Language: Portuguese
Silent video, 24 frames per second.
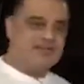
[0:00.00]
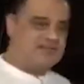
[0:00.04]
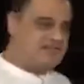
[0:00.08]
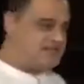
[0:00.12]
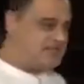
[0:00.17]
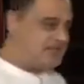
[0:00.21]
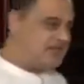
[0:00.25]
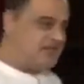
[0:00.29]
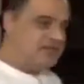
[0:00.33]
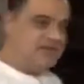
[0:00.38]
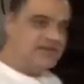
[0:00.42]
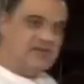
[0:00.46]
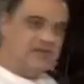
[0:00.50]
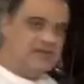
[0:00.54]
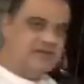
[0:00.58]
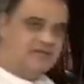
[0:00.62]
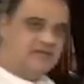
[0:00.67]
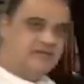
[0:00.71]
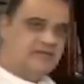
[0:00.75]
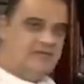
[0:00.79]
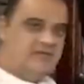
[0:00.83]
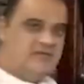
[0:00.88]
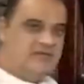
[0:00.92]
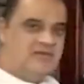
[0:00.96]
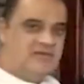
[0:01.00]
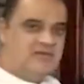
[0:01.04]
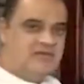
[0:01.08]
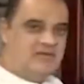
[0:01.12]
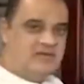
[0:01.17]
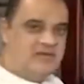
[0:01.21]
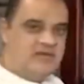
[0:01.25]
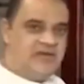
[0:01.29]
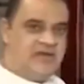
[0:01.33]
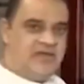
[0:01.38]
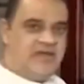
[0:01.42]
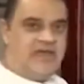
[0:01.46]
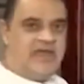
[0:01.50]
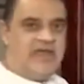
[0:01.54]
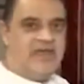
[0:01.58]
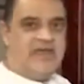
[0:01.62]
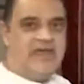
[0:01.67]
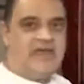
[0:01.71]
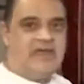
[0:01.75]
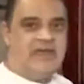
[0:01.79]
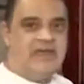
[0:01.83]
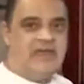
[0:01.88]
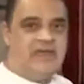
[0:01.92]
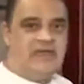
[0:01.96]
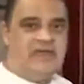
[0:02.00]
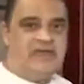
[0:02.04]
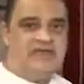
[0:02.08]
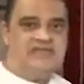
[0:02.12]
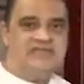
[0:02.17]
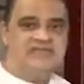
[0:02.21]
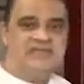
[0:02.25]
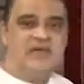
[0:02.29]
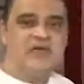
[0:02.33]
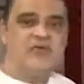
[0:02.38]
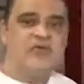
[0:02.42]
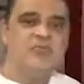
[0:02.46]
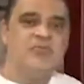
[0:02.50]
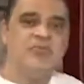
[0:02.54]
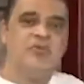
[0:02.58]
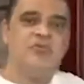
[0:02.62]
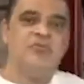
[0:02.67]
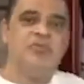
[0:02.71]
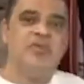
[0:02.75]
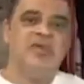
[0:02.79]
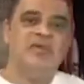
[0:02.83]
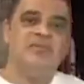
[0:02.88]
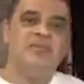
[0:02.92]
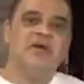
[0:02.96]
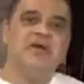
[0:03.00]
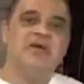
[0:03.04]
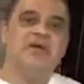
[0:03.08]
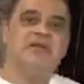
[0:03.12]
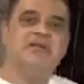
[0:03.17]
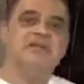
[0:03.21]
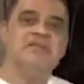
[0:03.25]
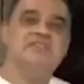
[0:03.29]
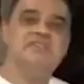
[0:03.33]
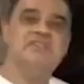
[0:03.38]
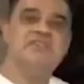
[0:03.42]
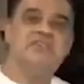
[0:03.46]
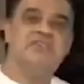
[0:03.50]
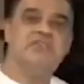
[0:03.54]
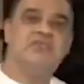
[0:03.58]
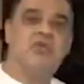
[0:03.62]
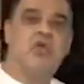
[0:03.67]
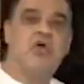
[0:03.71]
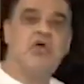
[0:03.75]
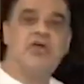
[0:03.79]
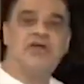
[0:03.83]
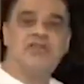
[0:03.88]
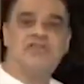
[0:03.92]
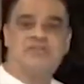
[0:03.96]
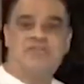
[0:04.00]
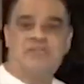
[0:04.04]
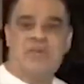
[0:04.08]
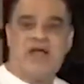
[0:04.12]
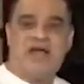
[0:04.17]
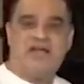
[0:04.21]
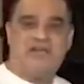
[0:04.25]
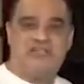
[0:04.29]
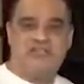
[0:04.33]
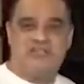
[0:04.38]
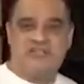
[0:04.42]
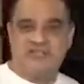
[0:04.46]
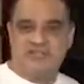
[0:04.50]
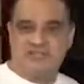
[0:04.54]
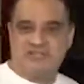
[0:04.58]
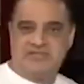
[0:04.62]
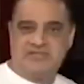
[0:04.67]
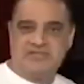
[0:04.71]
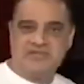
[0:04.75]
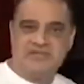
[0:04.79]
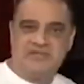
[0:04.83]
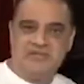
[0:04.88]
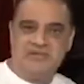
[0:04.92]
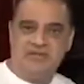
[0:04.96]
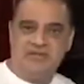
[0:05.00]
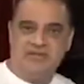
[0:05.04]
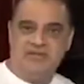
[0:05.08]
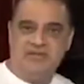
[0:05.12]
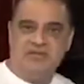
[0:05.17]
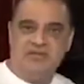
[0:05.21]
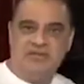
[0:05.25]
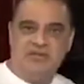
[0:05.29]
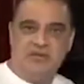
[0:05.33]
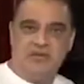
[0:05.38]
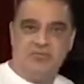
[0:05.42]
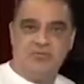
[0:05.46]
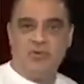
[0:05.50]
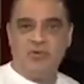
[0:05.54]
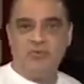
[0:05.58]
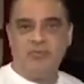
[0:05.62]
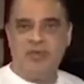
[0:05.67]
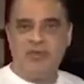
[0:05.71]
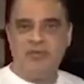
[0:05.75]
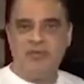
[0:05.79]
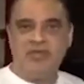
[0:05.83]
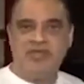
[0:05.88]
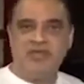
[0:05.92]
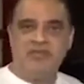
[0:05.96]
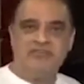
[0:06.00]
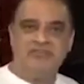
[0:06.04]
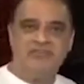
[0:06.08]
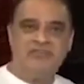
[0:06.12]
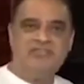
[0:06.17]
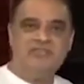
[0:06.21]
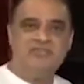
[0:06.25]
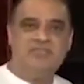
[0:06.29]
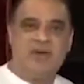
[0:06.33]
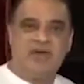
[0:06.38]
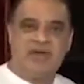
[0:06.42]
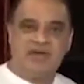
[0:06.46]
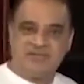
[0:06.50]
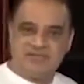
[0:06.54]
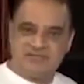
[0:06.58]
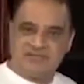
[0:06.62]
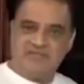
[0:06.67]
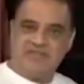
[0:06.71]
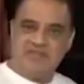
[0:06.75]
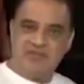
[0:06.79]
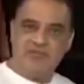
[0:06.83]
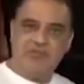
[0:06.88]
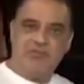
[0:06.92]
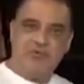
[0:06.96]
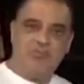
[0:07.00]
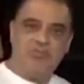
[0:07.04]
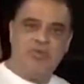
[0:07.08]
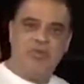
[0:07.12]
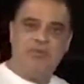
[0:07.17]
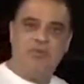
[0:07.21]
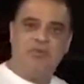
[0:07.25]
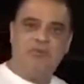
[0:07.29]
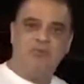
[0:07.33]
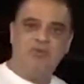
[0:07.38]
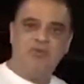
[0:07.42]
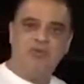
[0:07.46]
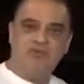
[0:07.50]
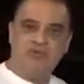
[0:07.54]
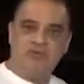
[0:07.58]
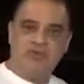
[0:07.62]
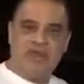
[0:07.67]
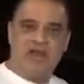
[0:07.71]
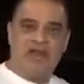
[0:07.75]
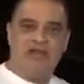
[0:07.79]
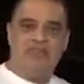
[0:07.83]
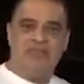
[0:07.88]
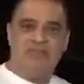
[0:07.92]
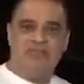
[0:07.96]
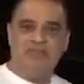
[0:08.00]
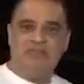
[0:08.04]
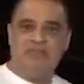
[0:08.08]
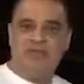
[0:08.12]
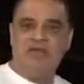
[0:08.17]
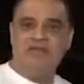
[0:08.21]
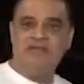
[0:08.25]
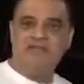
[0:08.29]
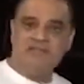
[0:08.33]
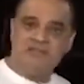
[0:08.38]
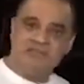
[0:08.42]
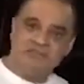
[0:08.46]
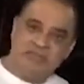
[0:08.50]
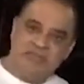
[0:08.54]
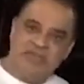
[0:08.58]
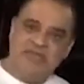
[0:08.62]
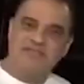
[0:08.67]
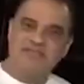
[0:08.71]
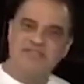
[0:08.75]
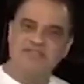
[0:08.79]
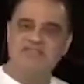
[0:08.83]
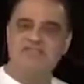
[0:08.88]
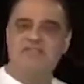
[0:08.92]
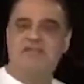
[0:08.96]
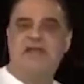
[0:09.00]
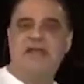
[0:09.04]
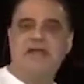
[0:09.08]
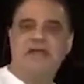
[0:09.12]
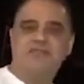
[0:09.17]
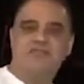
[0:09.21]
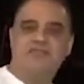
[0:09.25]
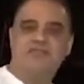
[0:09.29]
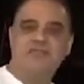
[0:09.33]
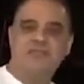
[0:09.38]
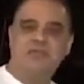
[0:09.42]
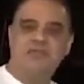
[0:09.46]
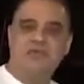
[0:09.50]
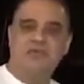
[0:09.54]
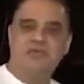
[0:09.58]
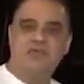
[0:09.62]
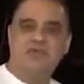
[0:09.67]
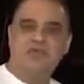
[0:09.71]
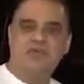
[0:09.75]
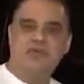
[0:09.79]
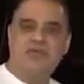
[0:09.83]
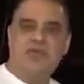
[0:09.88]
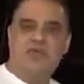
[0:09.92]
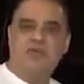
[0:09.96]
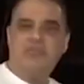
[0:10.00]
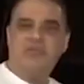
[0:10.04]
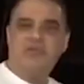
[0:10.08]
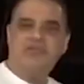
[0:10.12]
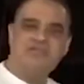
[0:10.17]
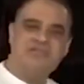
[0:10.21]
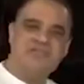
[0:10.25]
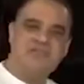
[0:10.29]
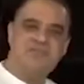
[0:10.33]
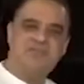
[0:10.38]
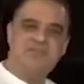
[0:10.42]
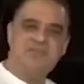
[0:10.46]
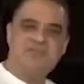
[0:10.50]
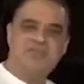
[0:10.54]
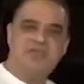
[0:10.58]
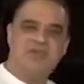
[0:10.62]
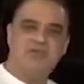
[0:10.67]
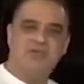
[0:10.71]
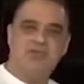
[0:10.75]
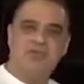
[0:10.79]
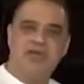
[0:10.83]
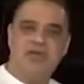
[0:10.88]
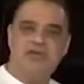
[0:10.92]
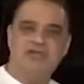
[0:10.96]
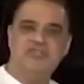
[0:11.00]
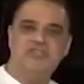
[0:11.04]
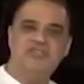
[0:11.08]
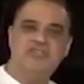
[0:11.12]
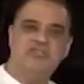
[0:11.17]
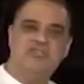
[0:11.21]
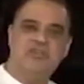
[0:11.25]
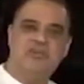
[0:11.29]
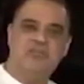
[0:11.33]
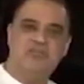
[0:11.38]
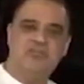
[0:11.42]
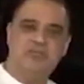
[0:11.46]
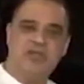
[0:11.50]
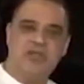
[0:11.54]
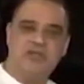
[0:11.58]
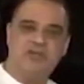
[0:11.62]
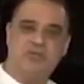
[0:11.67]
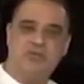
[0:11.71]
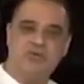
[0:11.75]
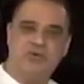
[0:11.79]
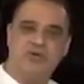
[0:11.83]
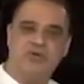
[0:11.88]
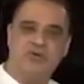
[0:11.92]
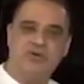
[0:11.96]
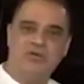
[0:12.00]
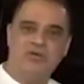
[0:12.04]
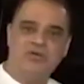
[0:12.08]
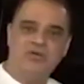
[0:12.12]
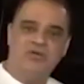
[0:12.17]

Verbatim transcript: Astra é, está com problema de troca de marchas. É um problema que às vezes parece ser um problema muito grave, mas neste caso é uma simples regulagem de trambulador,